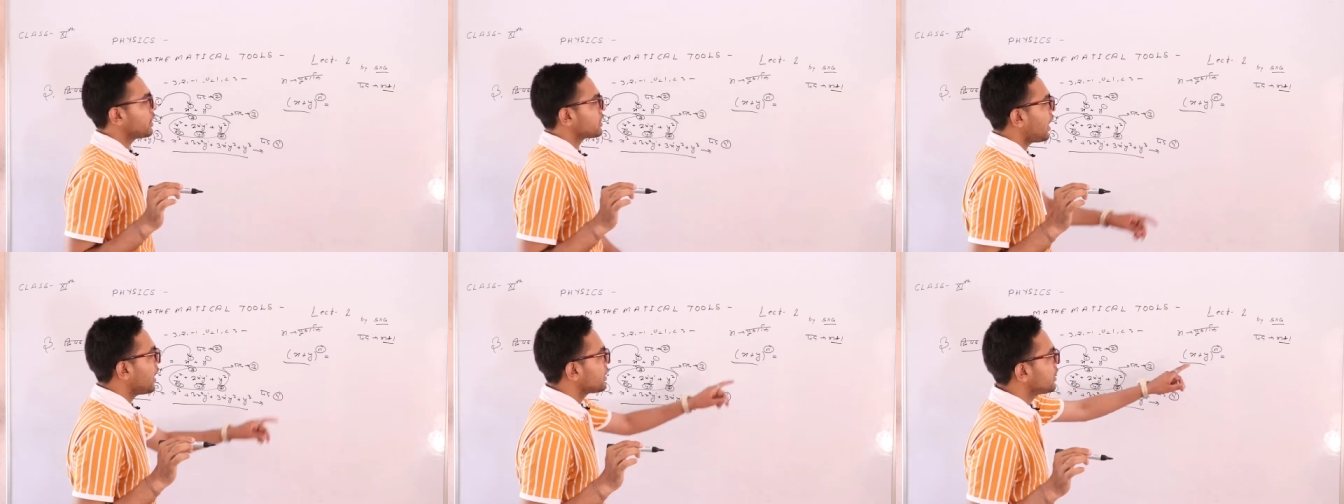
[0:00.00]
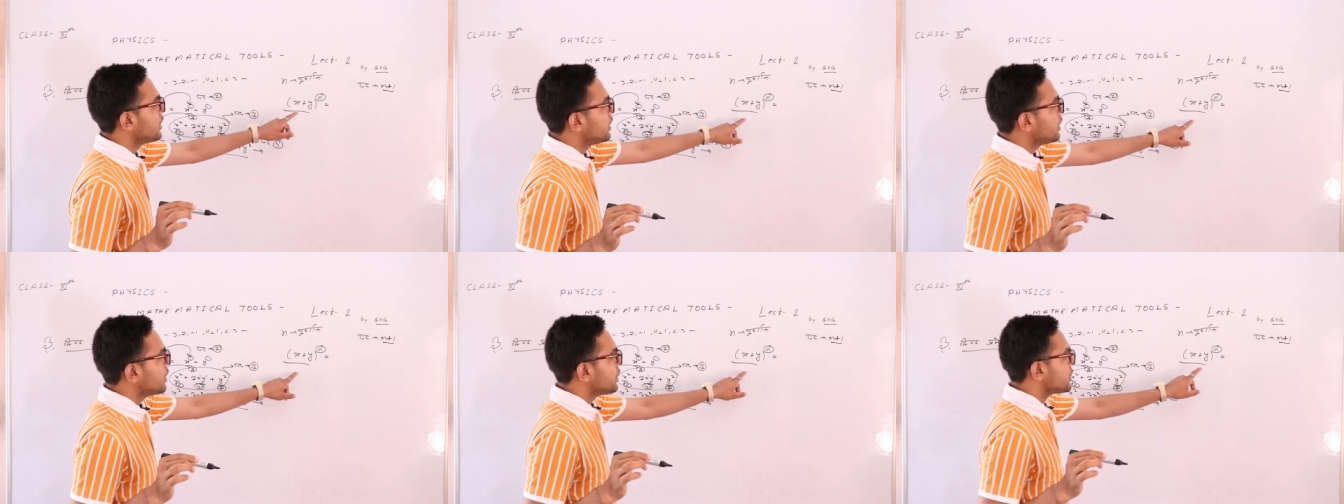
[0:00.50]

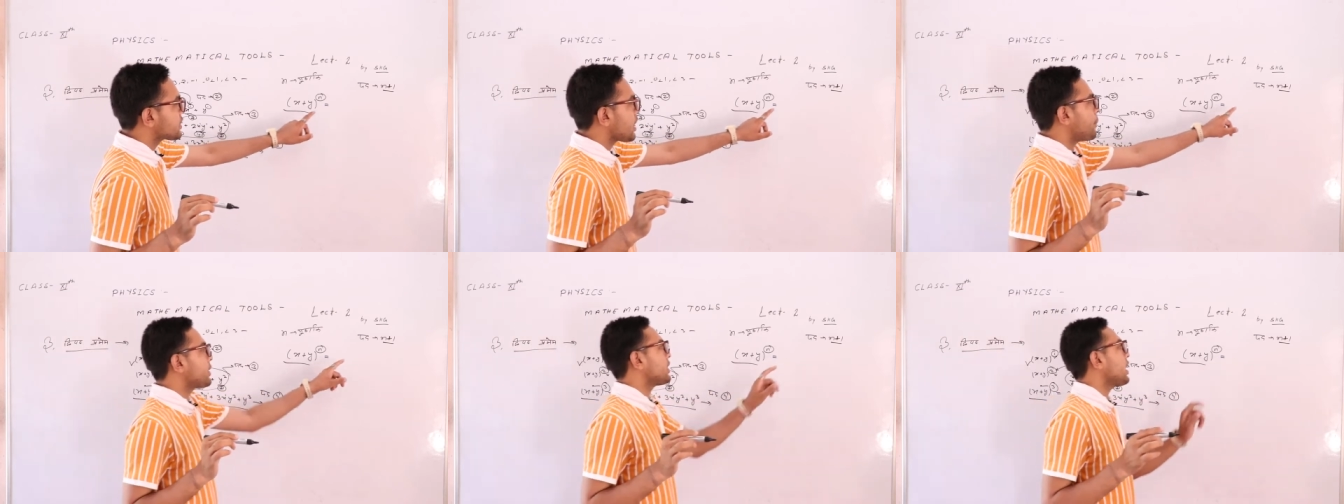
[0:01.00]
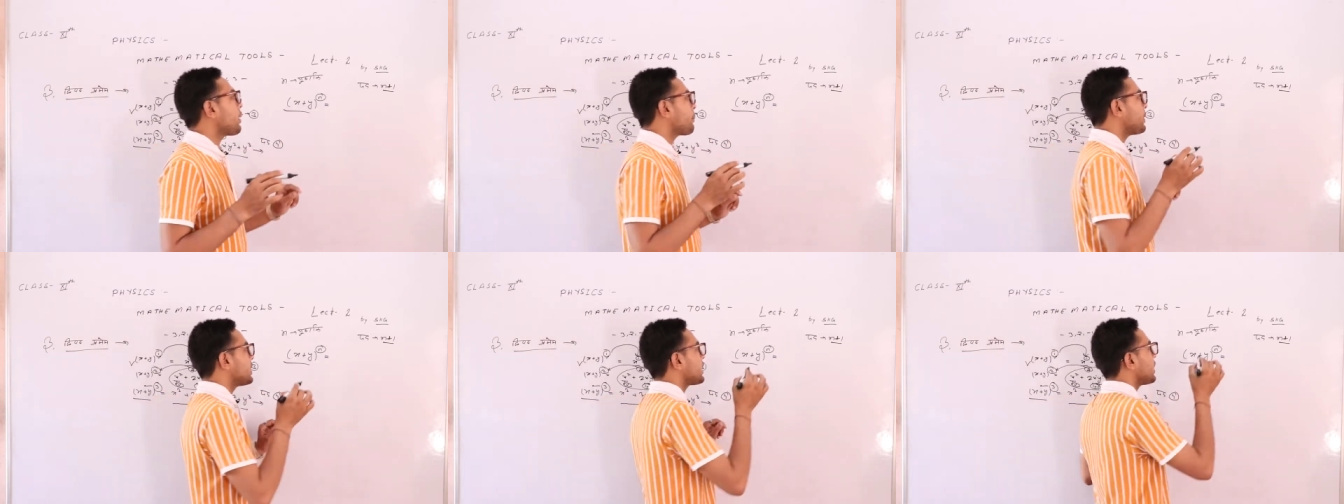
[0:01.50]
अर्थात इसके प्रत्येक
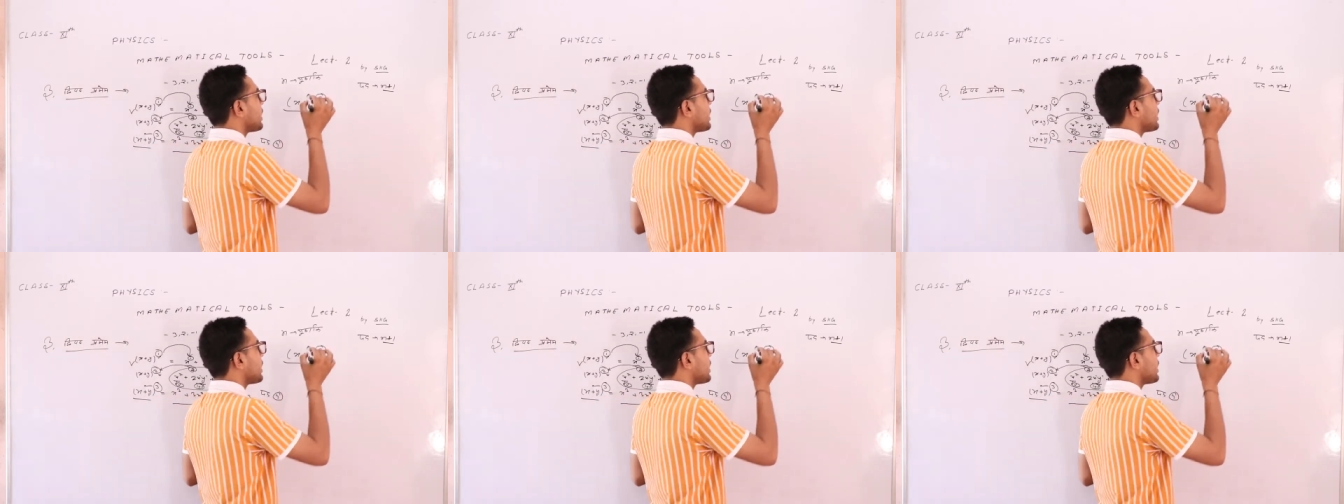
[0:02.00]
पद की